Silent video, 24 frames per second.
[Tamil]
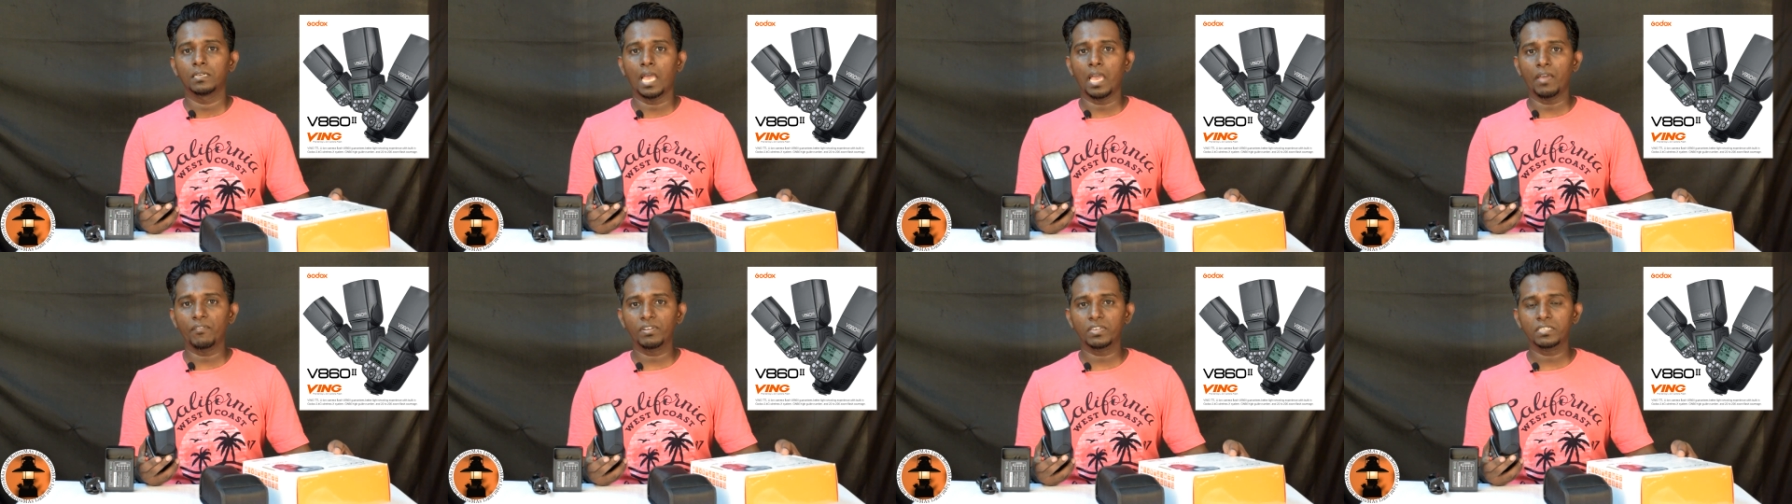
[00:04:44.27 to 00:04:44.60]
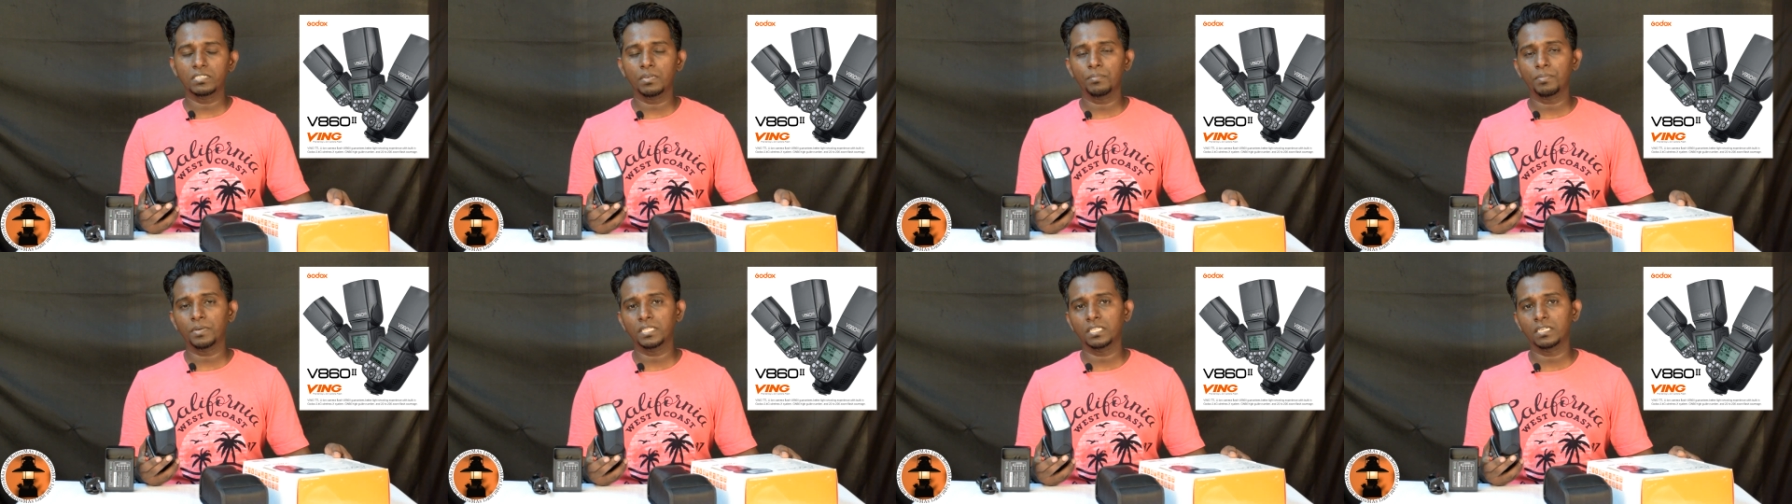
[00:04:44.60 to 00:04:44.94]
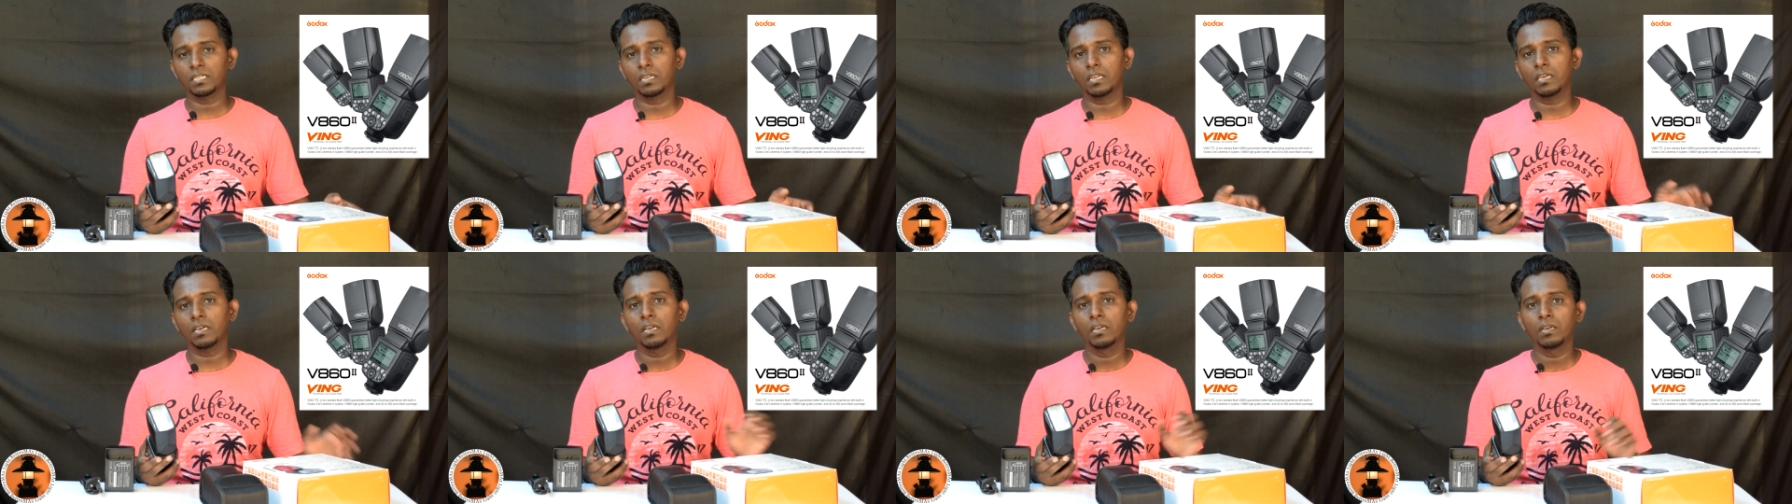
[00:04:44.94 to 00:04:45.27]
ஆவரேஜாக
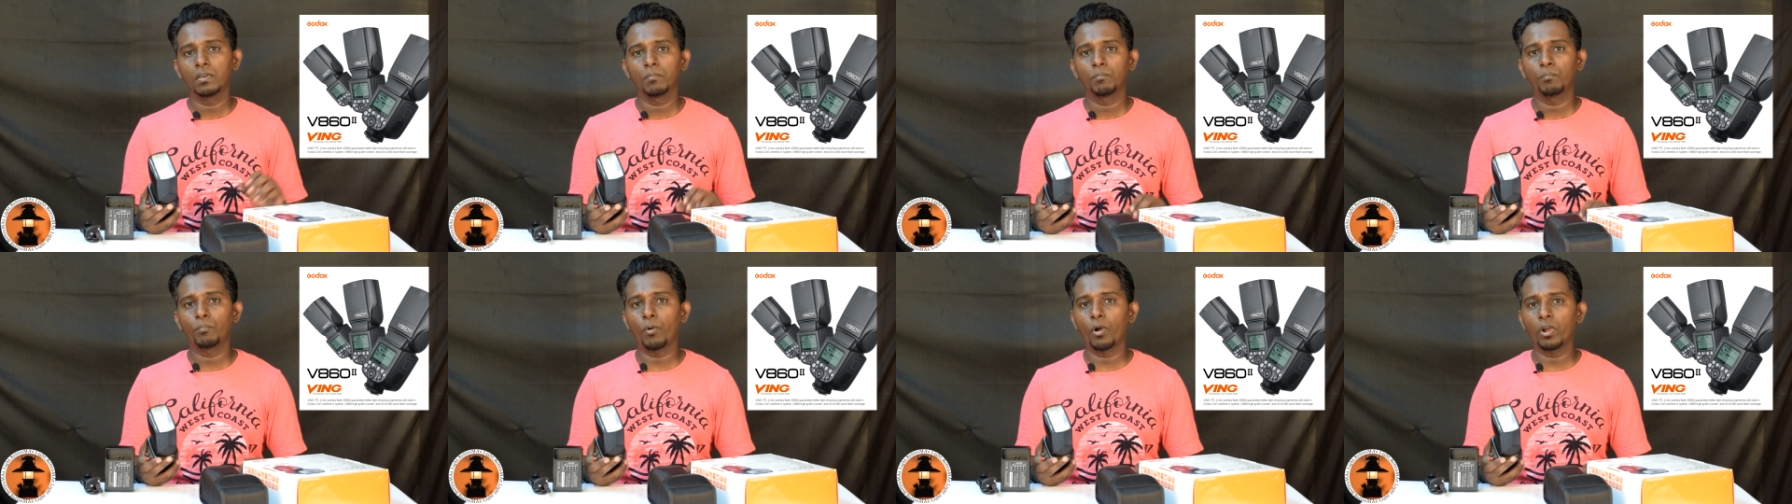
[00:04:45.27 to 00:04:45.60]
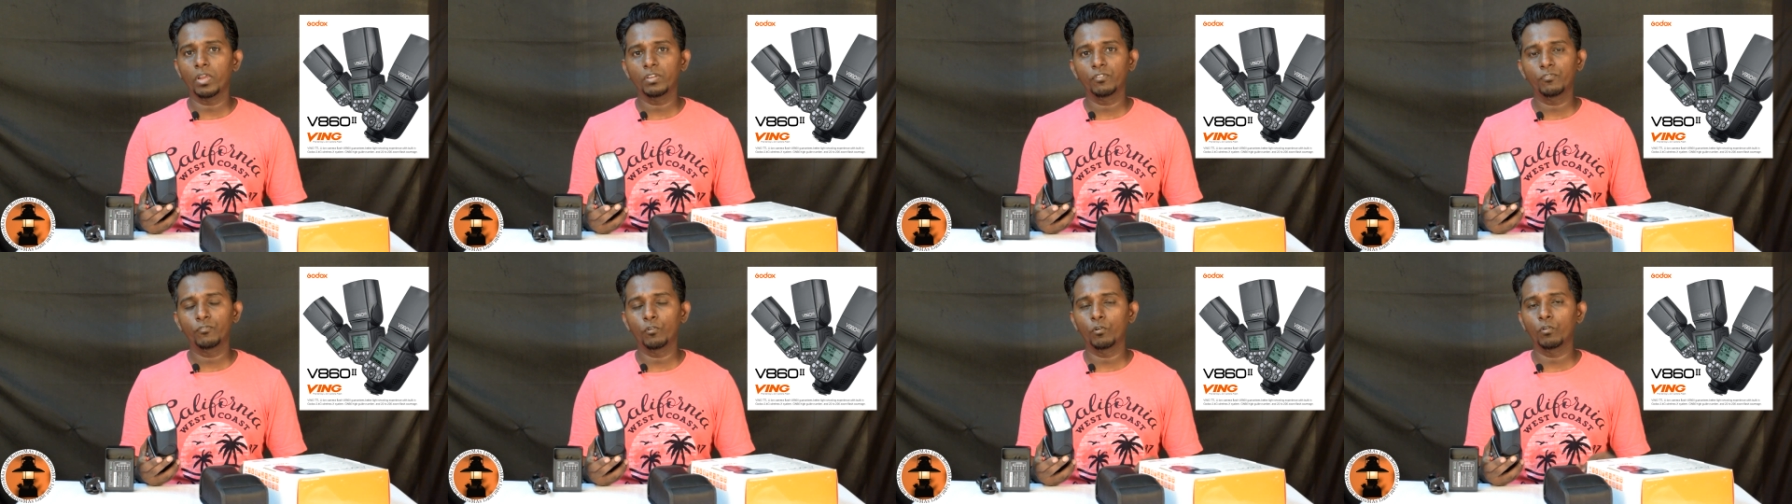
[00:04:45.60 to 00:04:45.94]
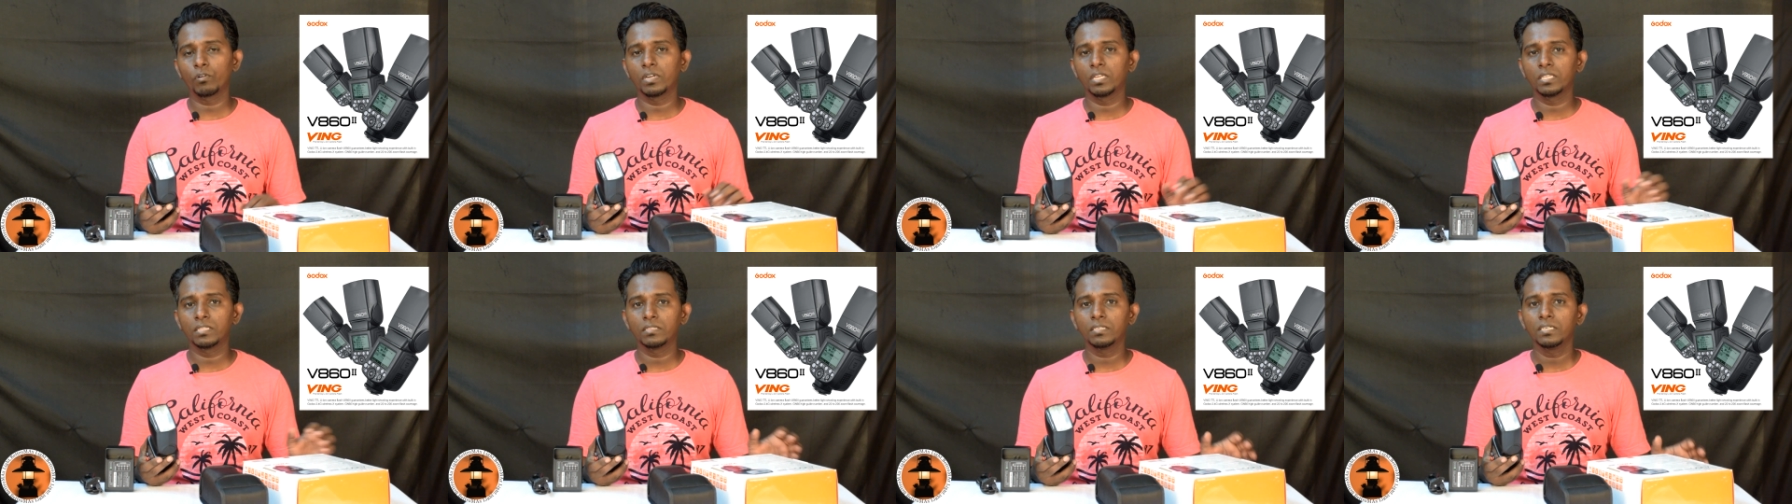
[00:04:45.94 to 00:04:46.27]
பார்த்தீங்கன்னா பாயிண்ட்
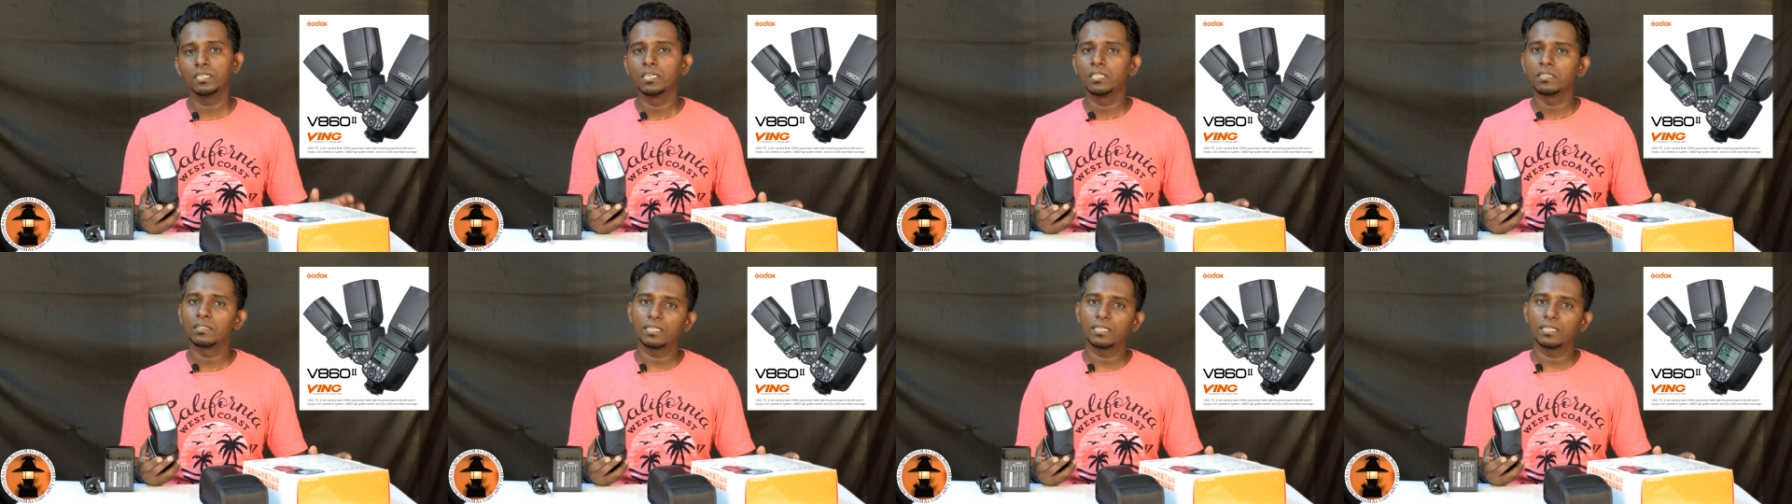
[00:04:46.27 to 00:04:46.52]
ஃபோர்லேருந்து